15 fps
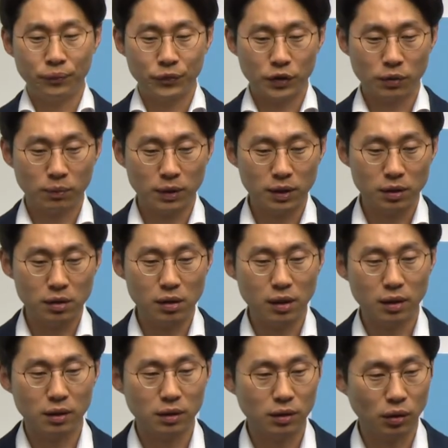정말
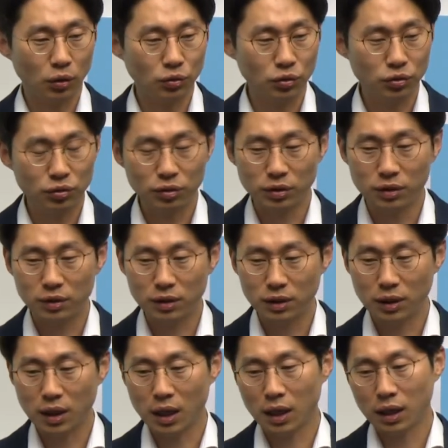신뢰를 얻을 수
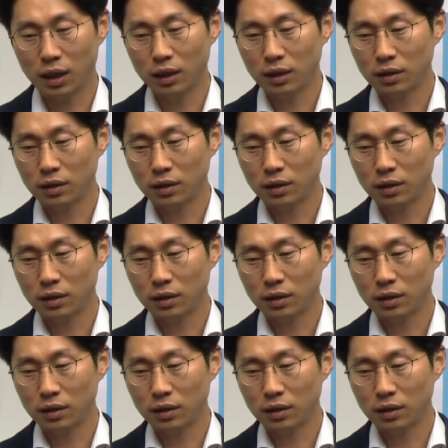있을지가